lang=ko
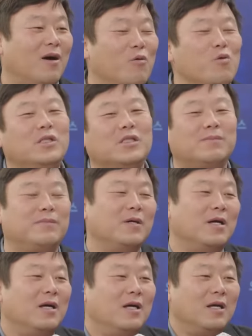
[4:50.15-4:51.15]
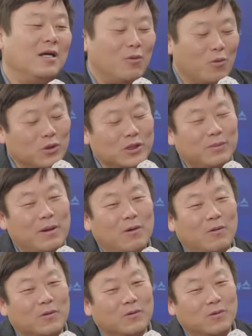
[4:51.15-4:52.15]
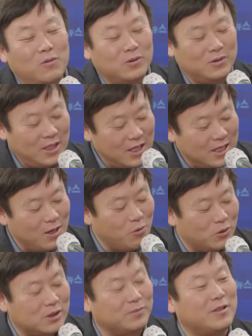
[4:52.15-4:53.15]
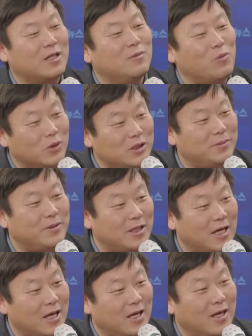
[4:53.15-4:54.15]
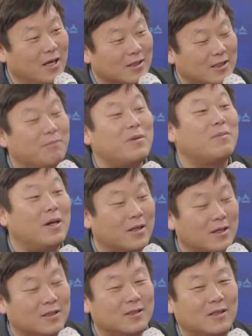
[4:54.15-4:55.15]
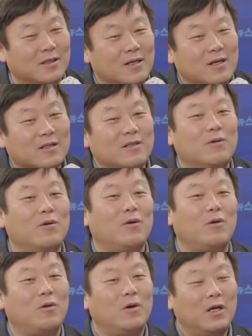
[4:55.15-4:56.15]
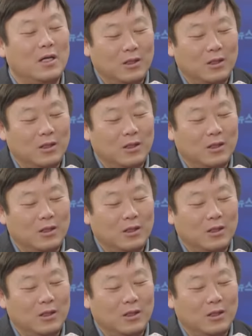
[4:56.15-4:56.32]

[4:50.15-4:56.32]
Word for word: 50 50하고 최대 50 적으면 50인데 300만 원에서 그걸로